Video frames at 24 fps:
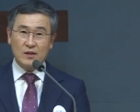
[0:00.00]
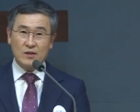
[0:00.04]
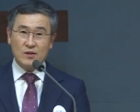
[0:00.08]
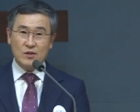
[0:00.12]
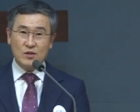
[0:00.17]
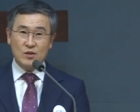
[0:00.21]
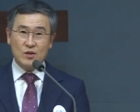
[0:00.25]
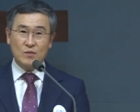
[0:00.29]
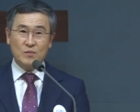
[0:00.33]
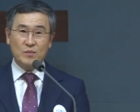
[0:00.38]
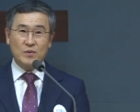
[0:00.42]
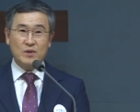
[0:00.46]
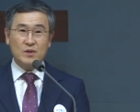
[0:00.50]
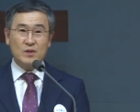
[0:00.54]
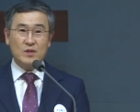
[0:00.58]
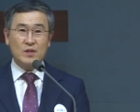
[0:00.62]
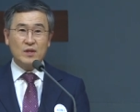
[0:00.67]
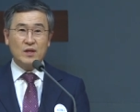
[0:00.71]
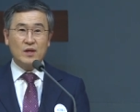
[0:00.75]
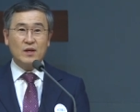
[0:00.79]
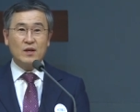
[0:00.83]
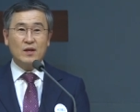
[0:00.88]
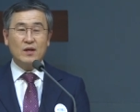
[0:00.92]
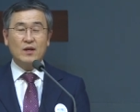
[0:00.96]
첫
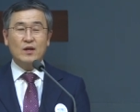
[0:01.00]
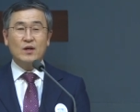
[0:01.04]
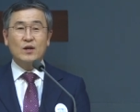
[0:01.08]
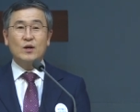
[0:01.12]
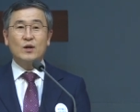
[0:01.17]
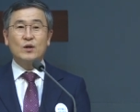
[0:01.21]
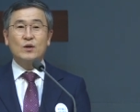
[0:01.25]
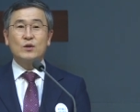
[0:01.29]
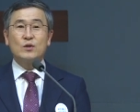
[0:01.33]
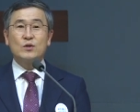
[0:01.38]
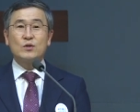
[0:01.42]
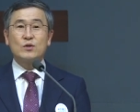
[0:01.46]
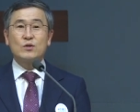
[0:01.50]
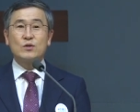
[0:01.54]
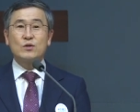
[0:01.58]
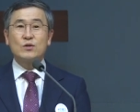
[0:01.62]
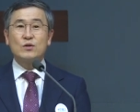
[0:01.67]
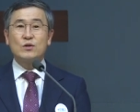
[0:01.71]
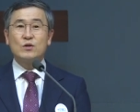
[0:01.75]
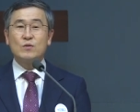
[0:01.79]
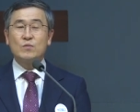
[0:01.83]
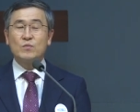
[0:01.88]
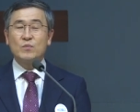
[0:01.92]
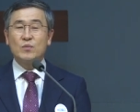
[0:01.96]
번째,
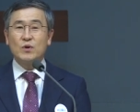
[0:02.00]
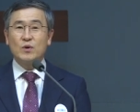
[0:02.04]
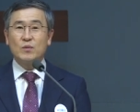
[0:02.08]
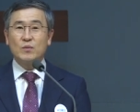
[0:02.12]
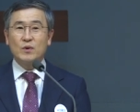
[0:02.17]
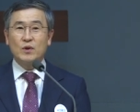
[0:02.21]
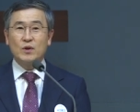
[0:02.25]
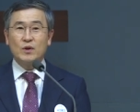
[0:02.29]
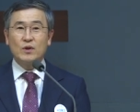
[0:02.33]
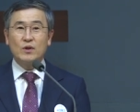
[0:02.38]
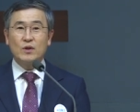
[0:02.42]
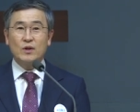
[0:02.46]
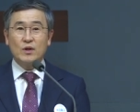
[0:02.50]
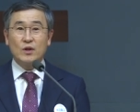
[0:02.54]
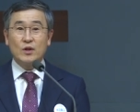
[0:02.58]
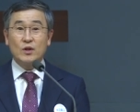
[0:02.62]
슬픔을